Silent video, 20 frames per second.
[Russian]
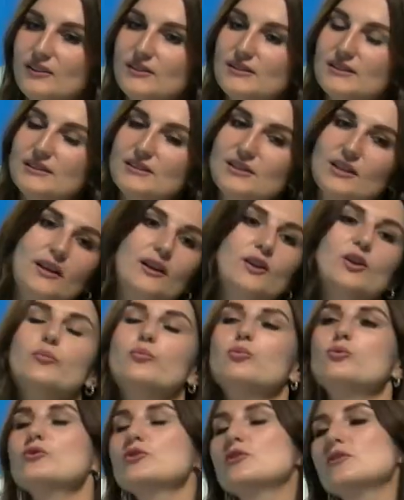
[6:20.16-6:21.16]
Центральная
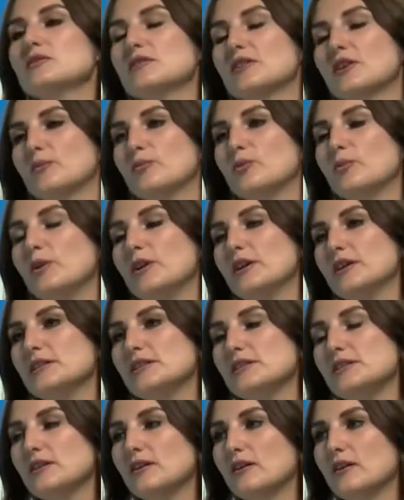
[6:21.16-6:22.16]
Пушкинская
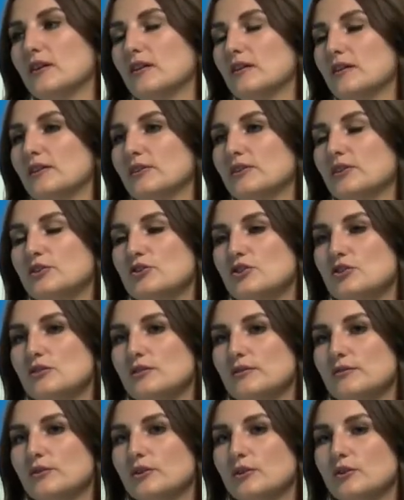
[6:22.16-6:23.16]
библиотека
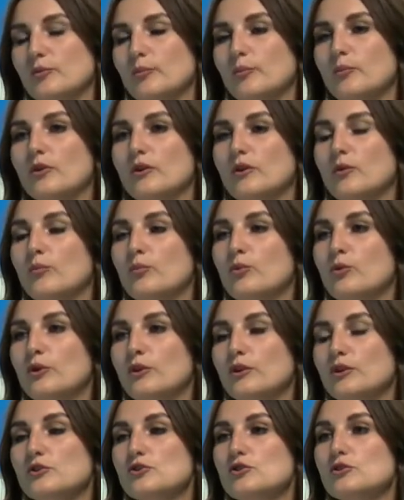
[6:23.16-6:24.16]
насчитывает
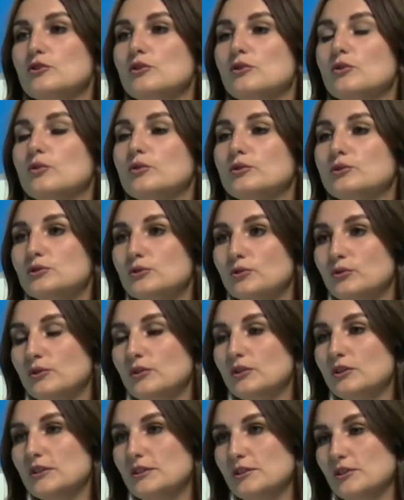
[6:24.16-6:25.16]
более 400
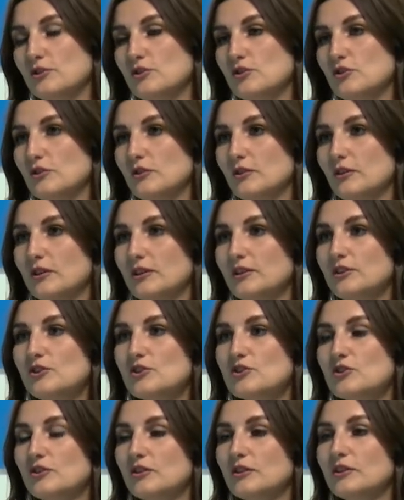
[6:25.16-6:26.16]
тысяч э,
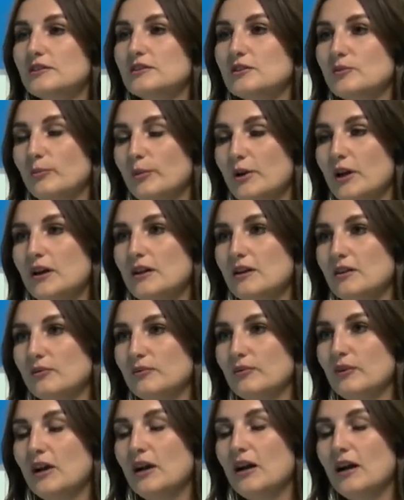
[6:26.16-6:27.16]
книжных экземпляров,
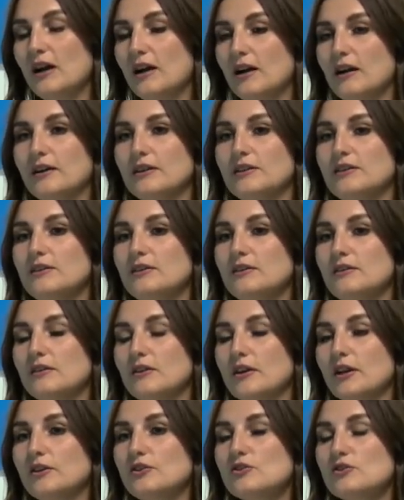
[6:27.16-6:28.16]
и
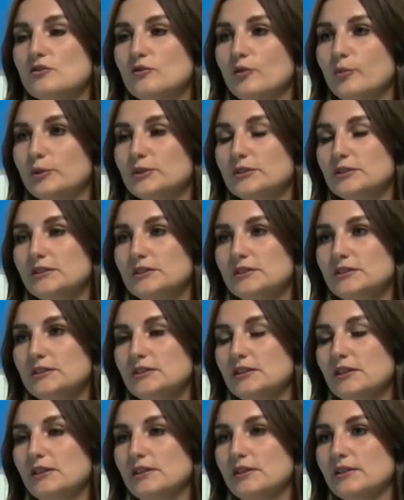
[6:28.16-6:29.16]
количество
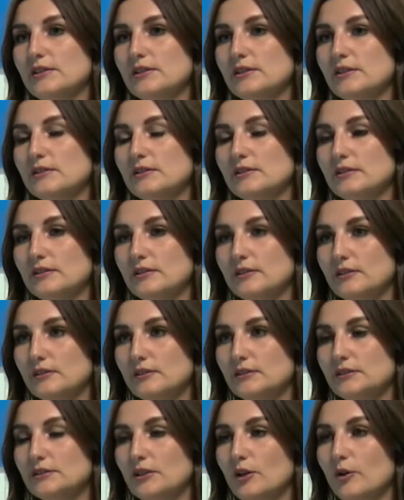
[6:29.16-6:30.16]
посетителей
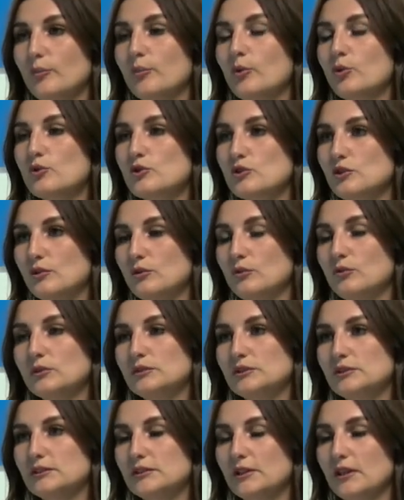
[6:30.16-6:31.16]
э, за прошлый
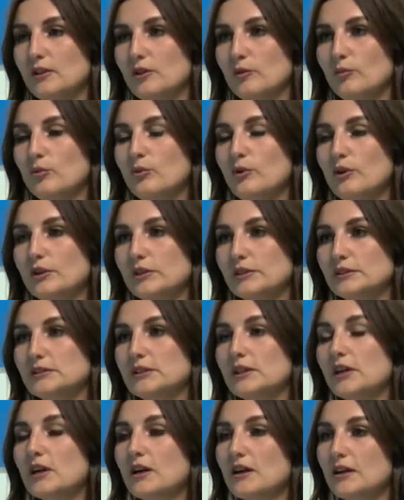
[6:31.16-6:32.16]
год составило более
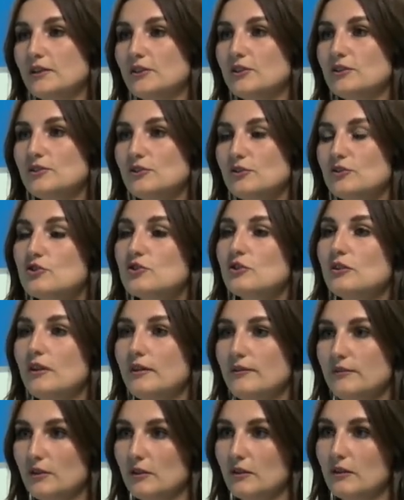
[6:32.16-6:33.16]
40 тысяч
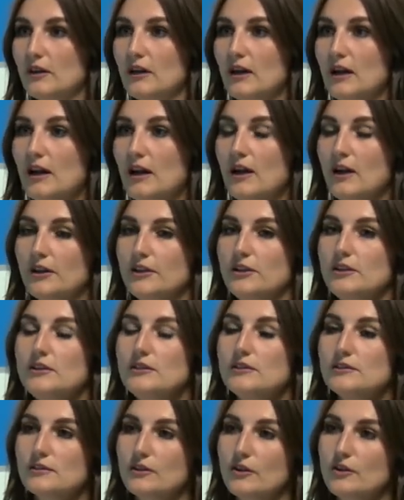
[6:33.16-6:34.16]
человек.
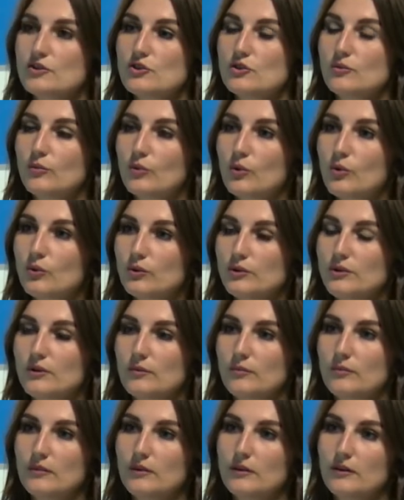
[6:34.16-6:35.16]
И с каждым
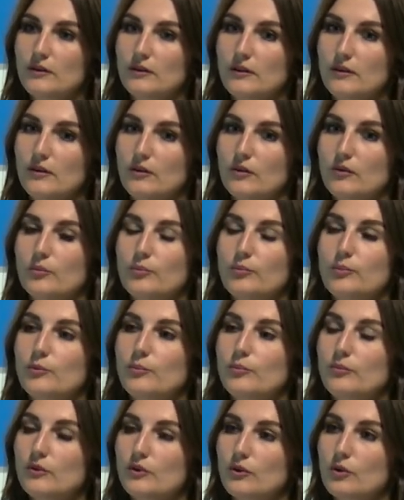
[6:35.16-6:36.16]
годом
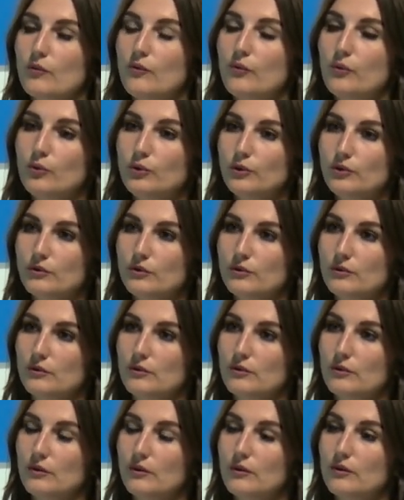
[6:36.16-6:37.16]
э, фонд
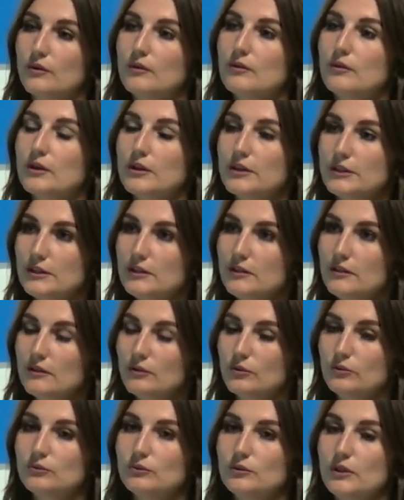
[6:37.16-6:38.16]
книг
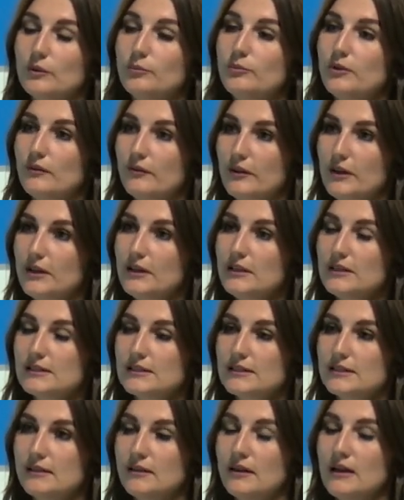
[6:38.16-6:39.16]
он
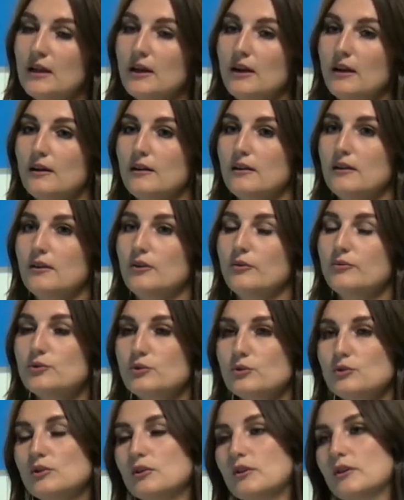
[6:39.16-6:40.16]
обновляется. А,
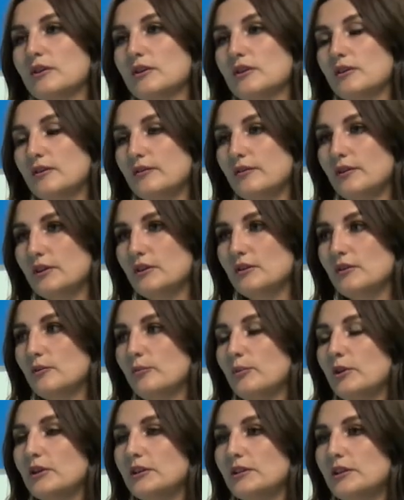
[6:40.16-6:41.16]
Все это, как я говорила,
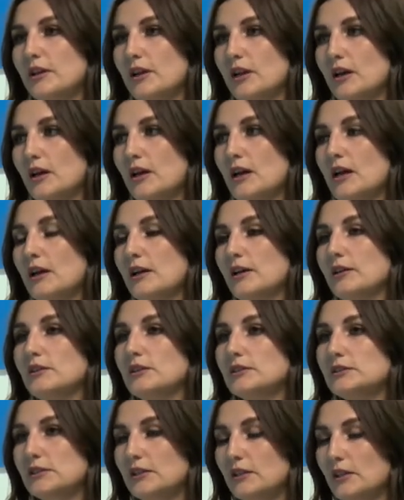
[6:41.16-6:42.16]
благодаря секретаря
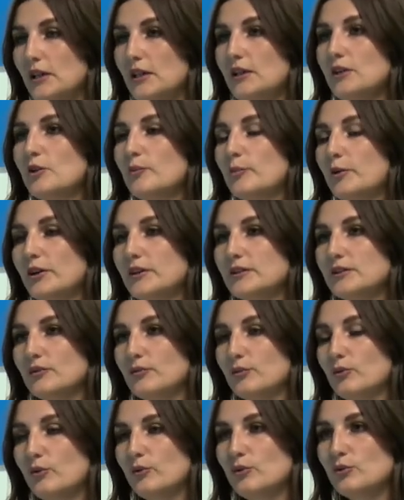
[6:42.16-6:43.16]
национальных
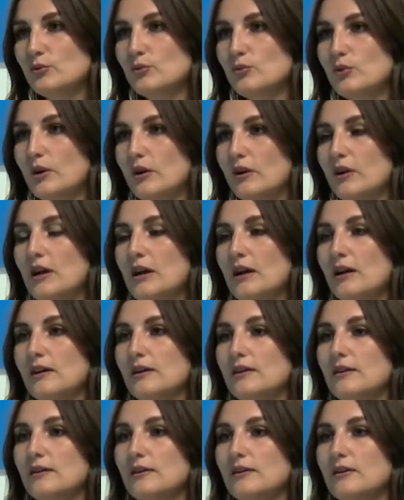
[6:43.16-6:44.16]
проектов «Культура».
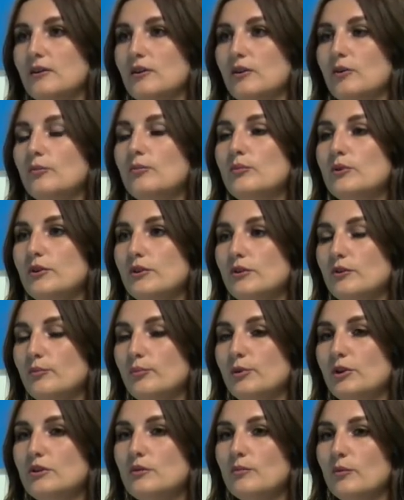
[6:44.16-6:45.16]
А, мы
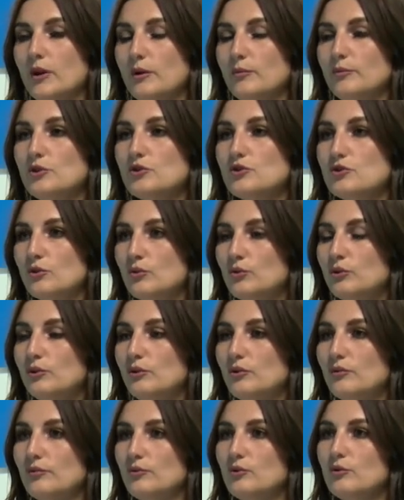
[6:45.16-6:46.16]
принимаем
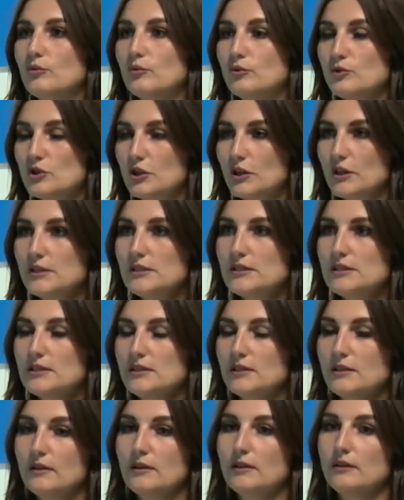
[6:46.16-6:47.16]
ежегодно в нем
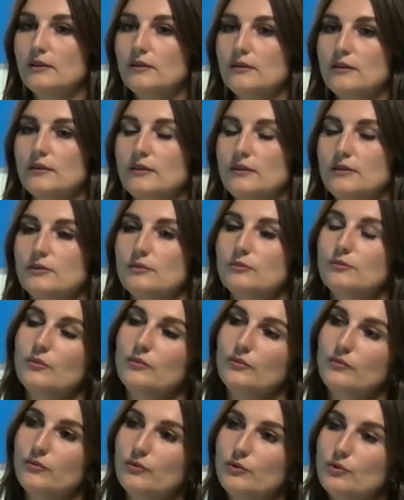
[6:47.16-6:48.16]
участие, а,
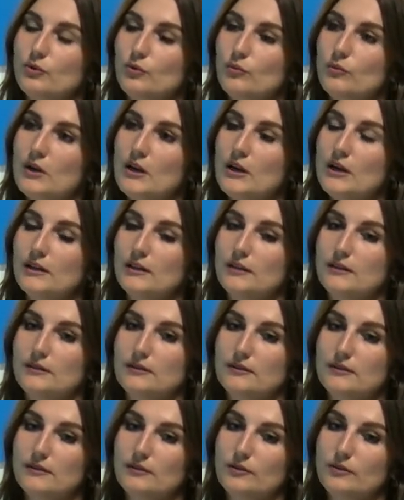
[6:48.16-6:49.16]
в нем
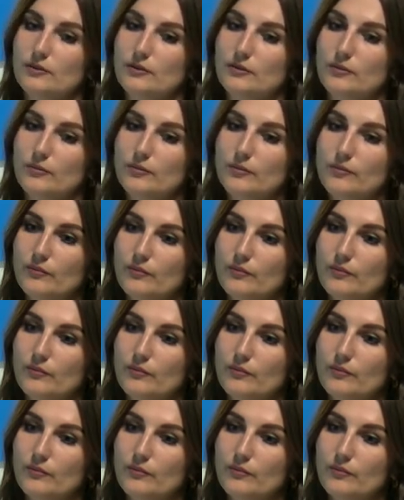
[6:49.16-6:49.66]
а,